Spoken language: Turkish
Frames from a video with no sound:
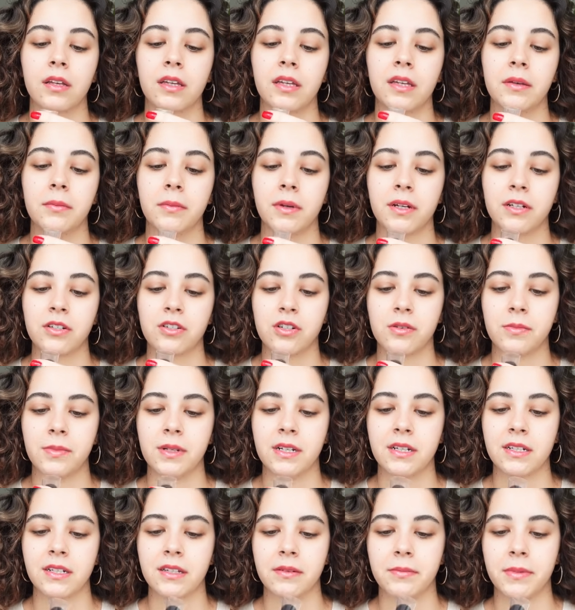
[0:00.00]
kim
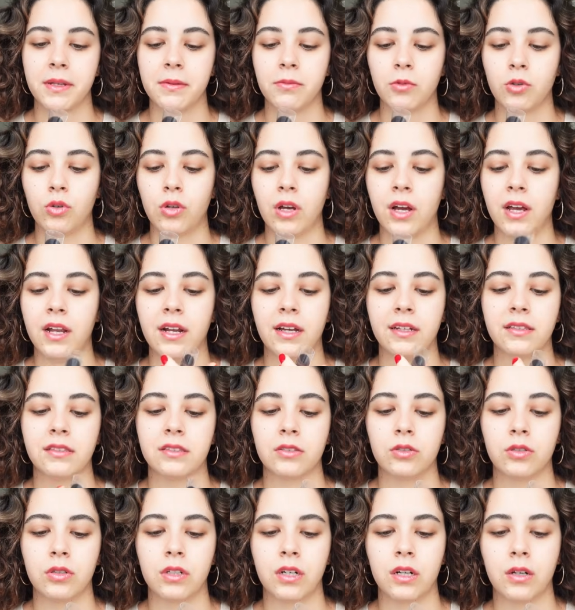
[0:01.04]
karışabilir ki benim onu highlighter
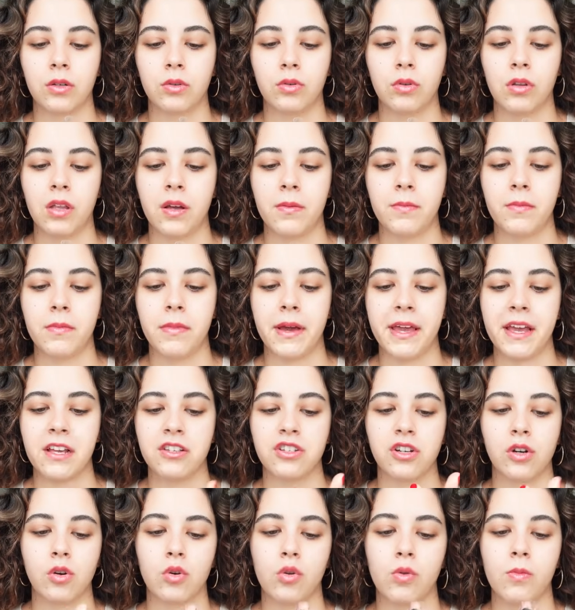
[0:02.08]
olarak
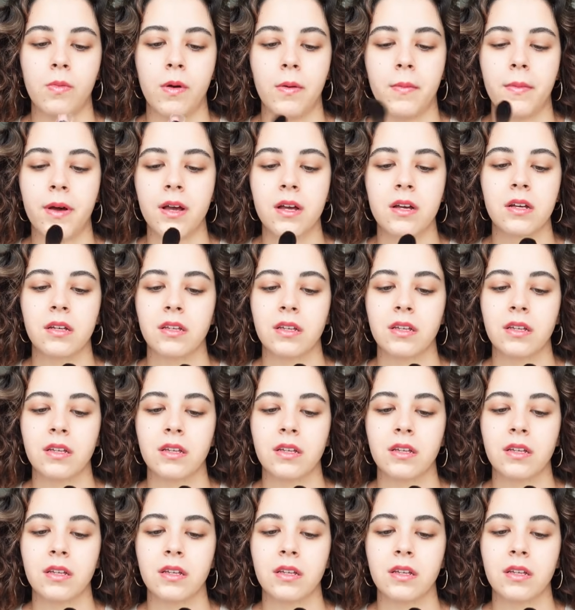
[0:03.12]
kullanmayacak olmama?